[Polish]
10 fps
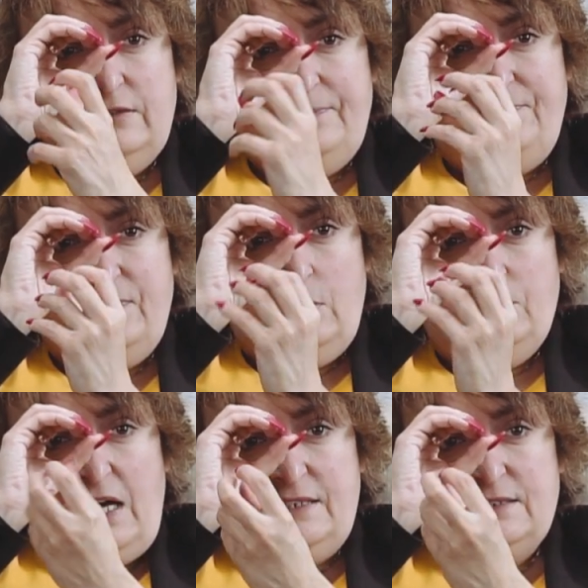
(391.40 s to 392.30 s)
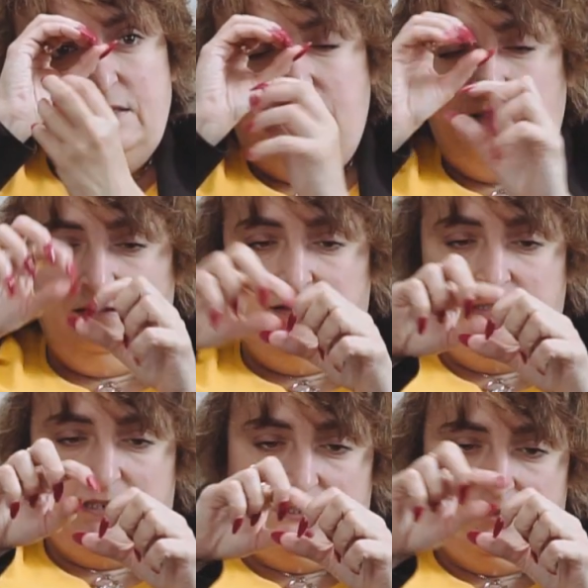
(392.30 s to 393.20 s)
y, obrazki, te
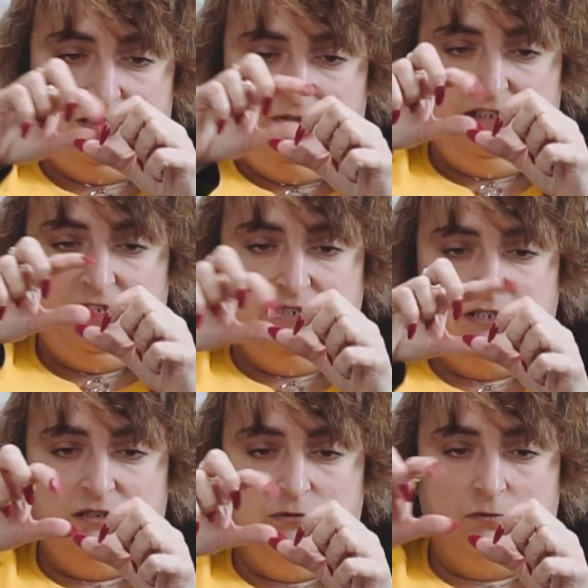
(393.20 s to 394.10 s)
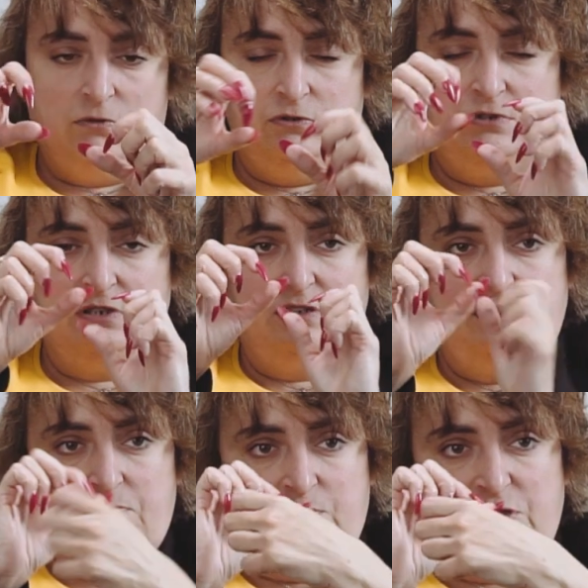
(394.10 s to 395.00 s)
takie kwadraciki,
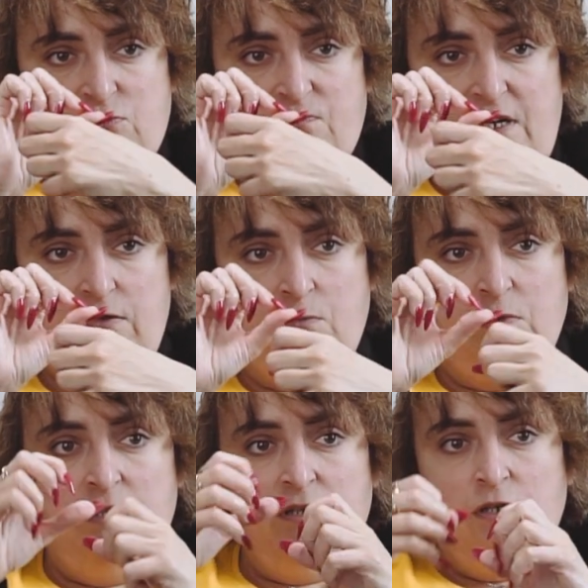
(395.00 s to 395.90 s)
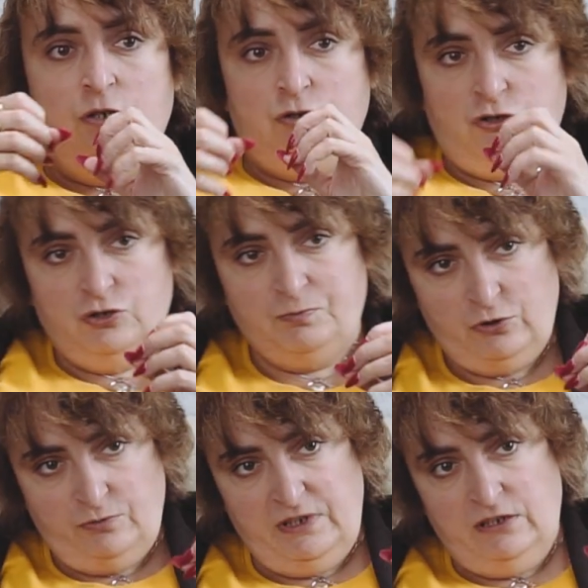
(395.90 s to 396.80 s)
trójkąciki przesuwają. Coś
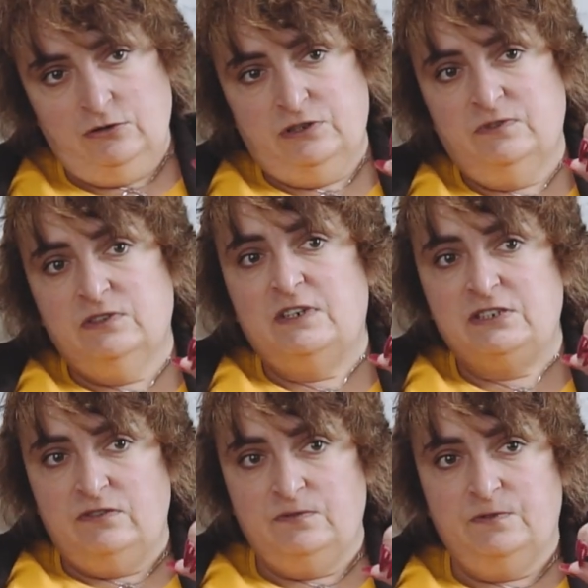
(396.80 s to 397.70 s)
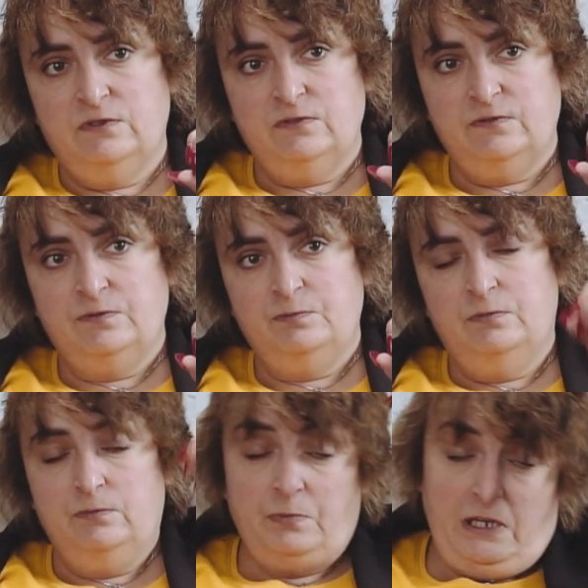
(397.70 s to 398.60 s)
podobnego się wytwarza w, w,
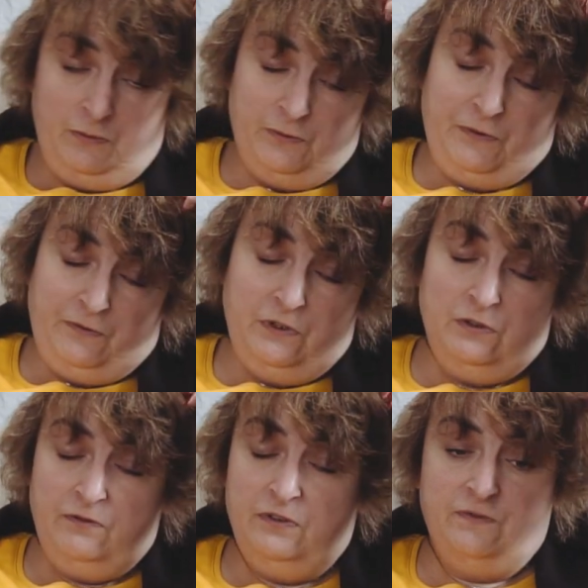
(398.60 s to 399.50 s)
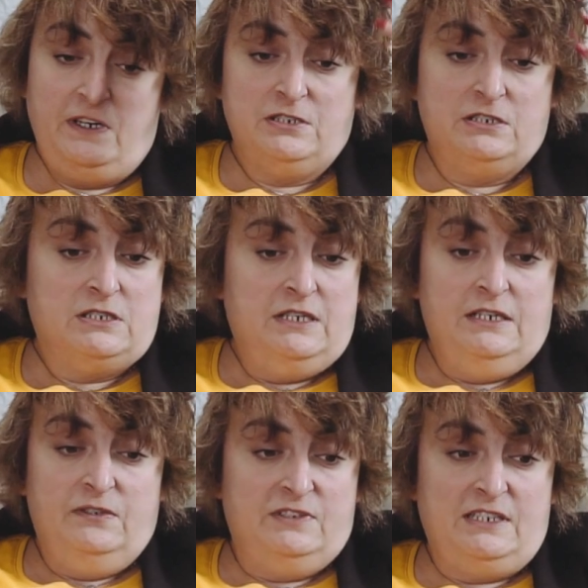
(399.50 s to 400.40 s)
albo powinno wytwarzać
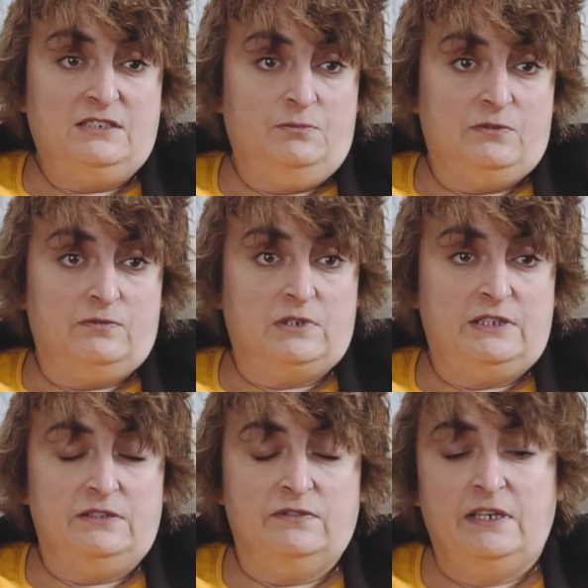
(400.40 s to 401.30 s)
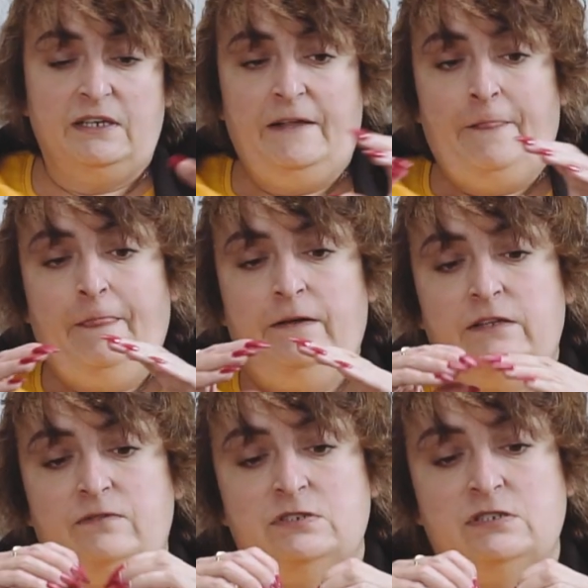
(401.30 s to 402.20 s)
w sesji prowokatywnej.
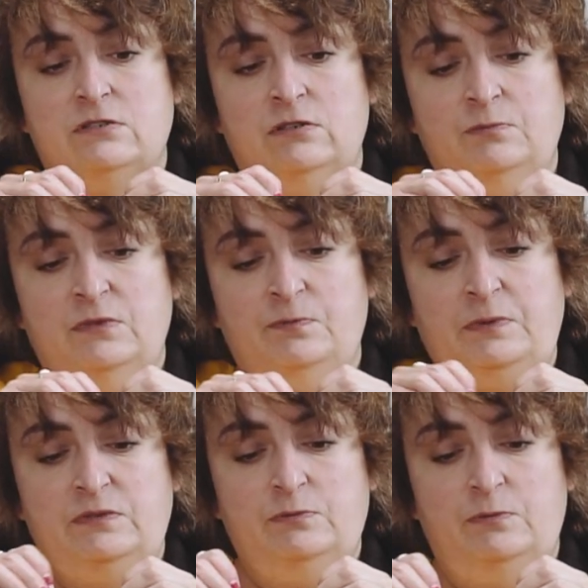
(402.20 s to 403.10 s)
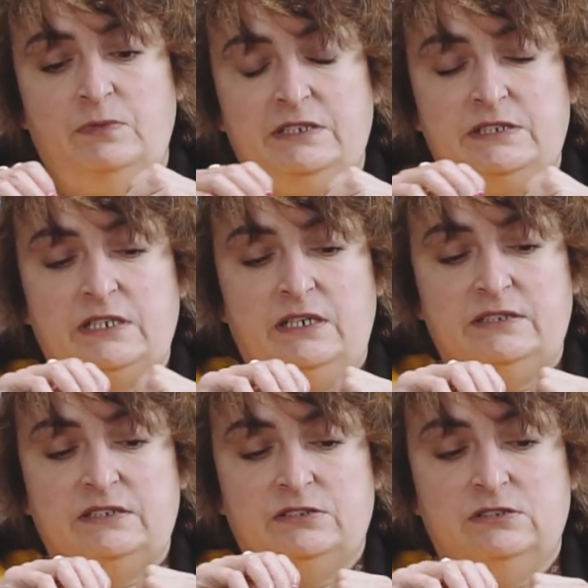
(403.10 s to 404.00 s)
I wiesz co, i my w pewnym
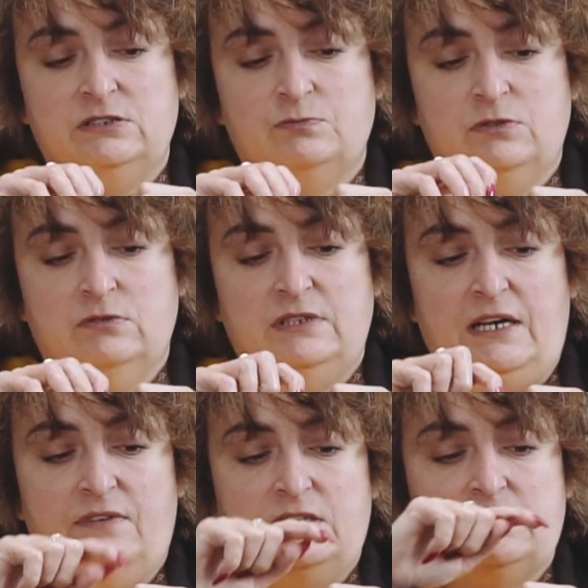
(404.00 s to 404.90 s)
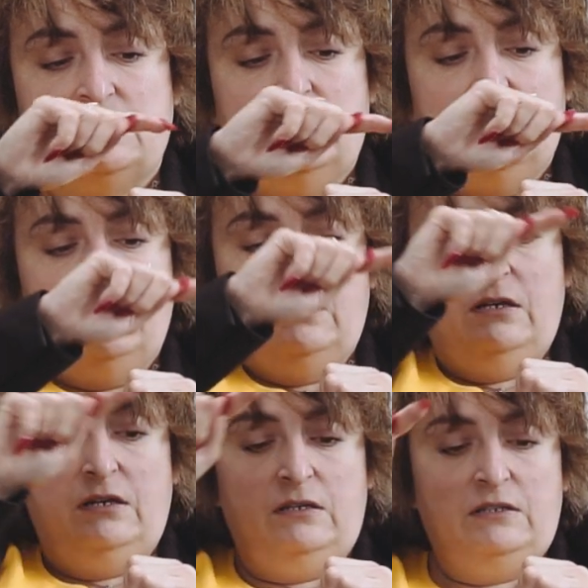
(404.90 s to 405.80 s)
momencie zaczęliśmy dodawać
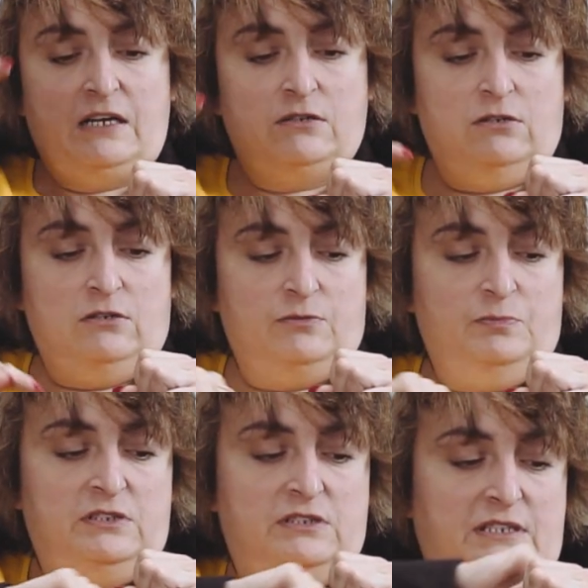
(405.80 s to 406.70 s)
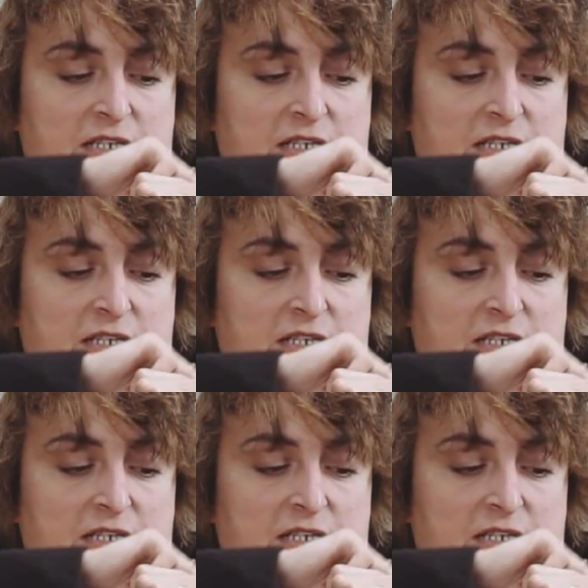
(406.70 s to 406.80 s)
e, jako orbity